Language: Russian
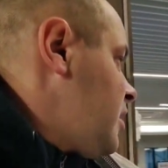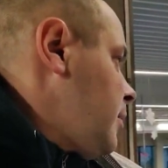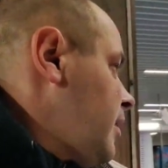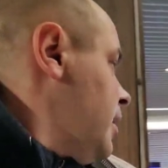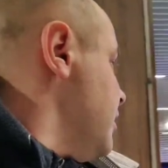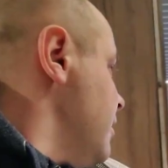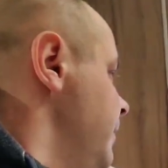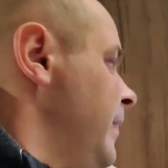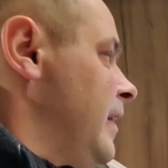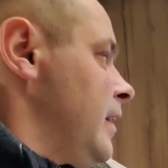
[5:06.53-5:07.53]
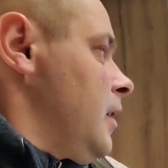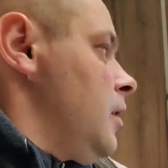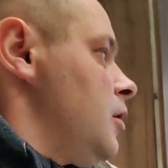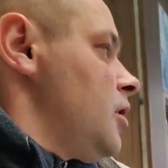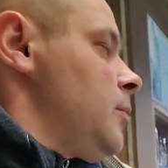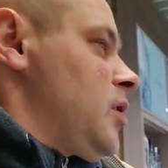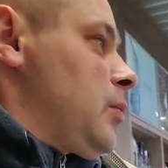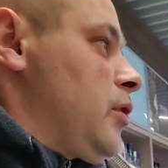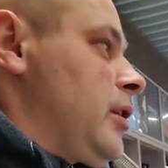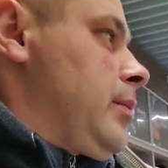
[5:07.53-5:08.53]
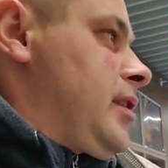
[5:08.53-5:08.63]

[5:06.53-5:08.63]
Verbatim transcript: посмотреть. Сейчас посмотрим,